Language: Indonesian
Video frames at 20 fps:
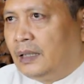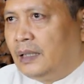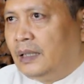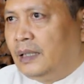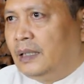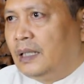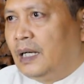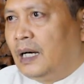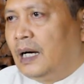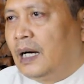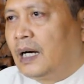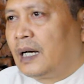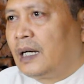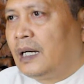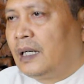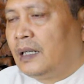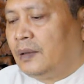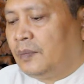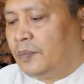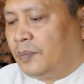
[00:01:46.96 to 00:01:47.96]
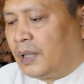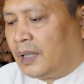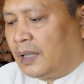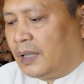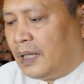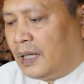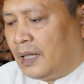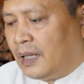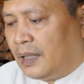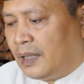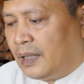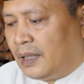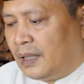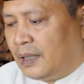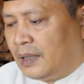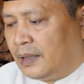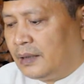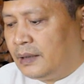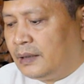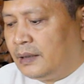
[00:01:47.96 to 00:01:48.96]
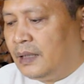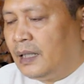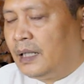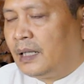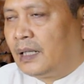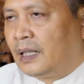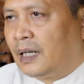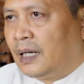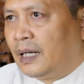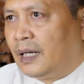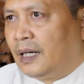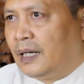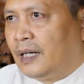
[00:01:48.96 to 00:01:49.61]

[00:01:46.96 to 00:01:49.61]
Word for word: tidak akan pernah sirna.